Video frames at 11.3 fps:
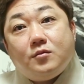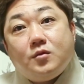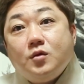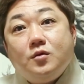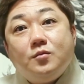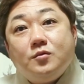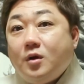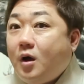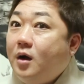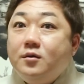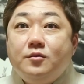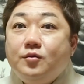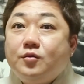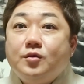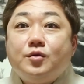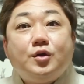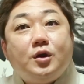지금은 안
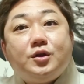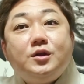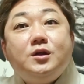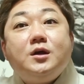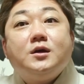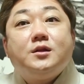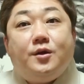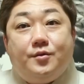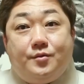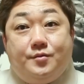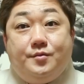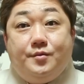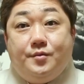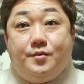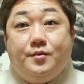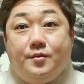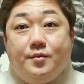그러니까 신기하대요.
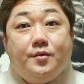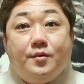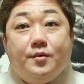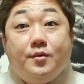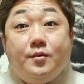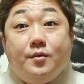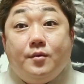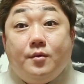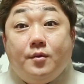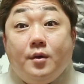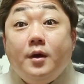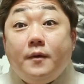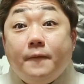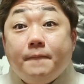뭘 했어요? 네?